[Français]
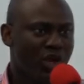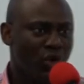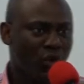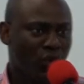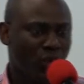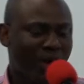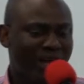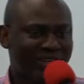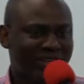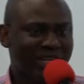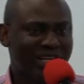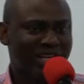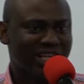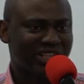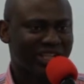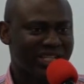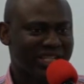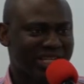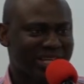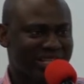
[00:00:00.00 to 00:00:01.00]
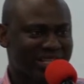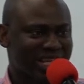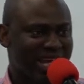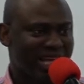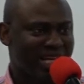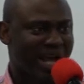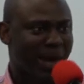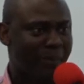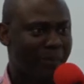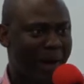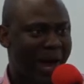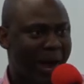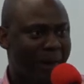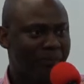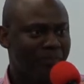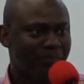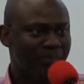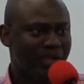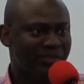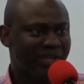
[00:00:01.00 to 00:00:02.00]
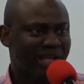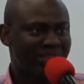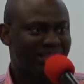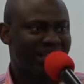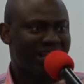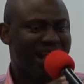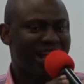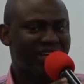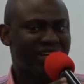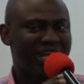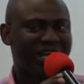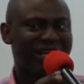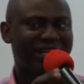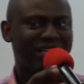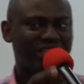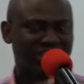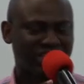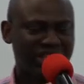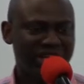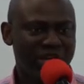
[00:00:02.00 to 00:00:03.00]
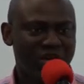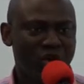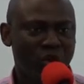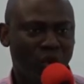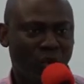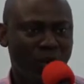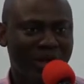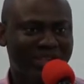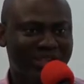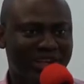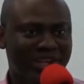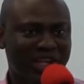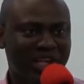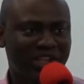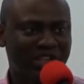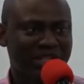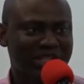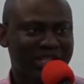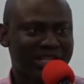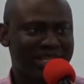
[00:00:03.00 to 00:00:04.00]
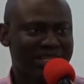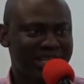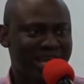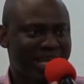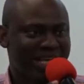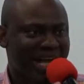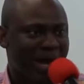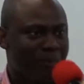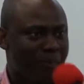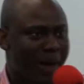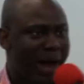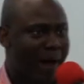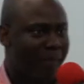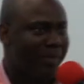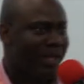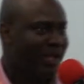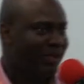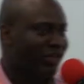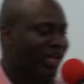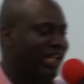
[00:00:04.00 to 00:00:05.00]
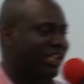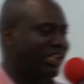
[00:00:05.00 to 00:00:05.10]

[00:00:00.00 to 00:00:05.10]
Crois-tu que Jésus-Christ est capable de te rendre riche Crois-tu que Jésus-Christ est capable de